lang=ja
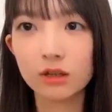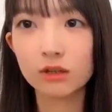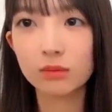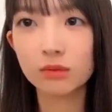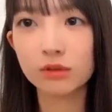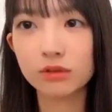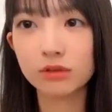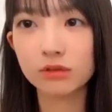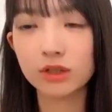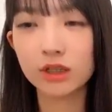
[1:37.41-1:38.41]
今日も
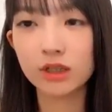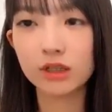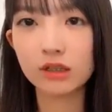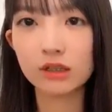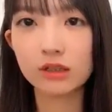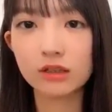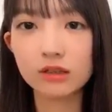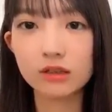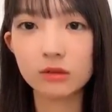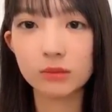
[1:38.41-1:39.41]
夜はできないで
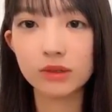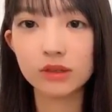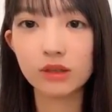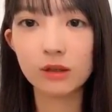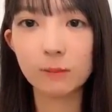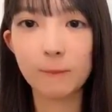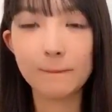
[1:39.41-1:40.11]
すごめんなさい